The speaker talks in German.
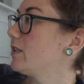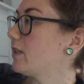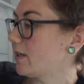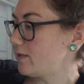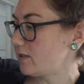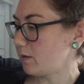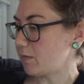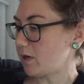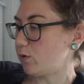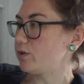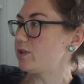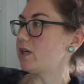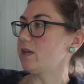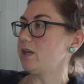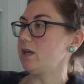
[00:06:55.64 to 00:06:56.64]
ich das hier mal
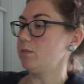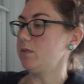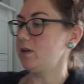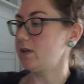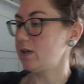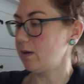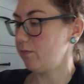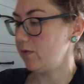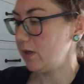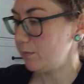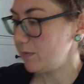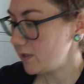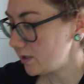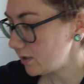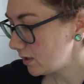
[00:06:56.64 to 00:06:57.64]
runternehme, dann haben wir
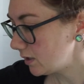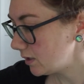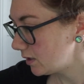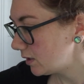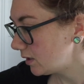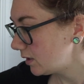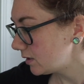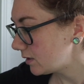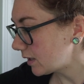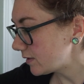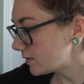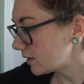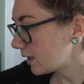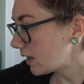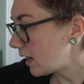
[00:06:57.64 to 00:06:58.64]
nämlich
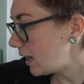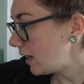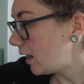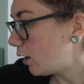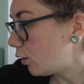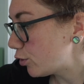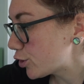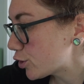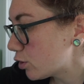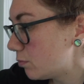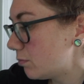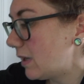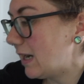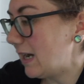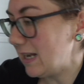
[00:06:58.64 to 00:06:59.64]
das Regal auch
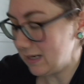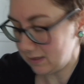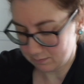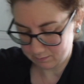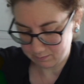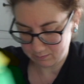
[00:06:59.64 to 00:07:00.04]
schon mal